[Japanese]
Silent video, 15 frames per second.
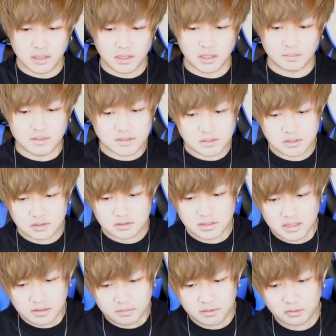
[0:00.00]
えー、まず周
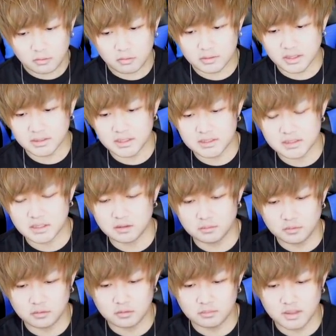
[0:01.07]
回組の方なんですけど
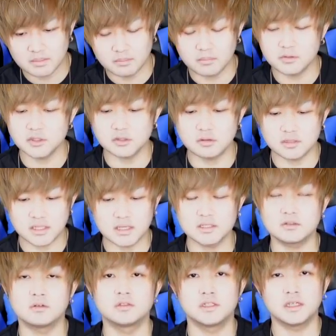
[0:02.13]
も、まあ、もちろん三
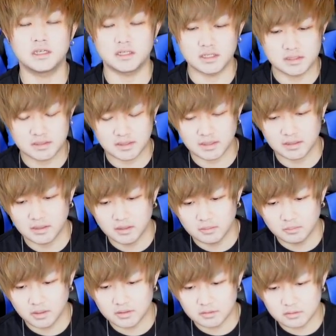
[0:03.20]
種の神器ですね、
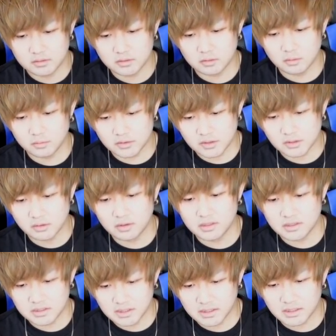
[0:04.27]
まあ、友情も強い
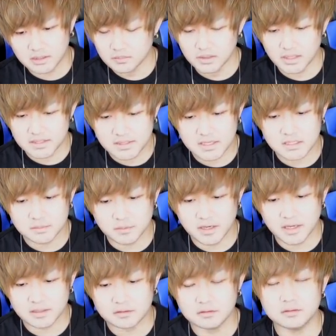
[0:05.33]
し エスエス も
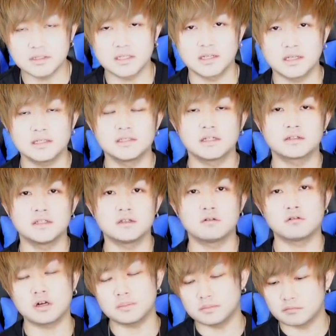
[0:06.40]
速くってね弱点
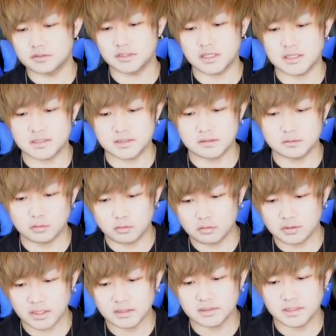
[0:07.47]
効果アップもしたいしっていうところ
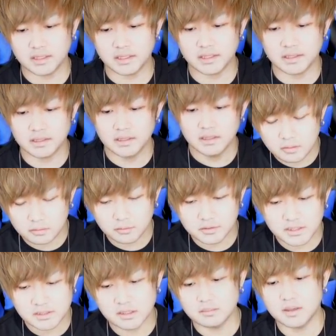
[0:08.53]
なんで、このふ
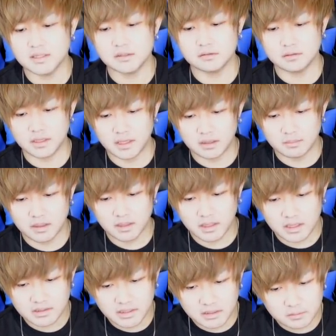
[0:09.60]
たつはマストで、まあ、
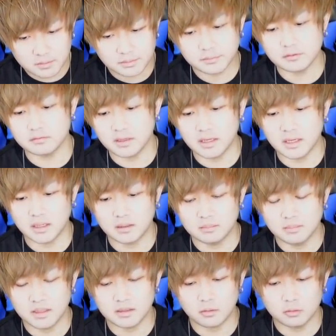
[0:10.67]
過激な部分は
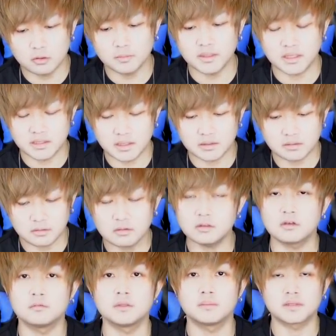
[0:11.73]
まあ好みかなっていうふう
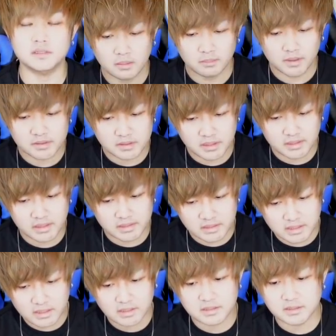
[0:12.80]
に思います。別に
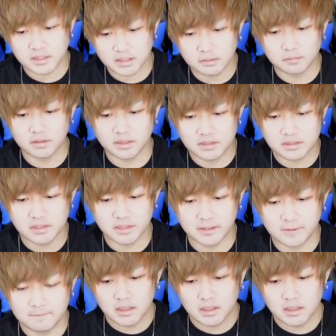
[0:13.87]
激撃つけてもいいし、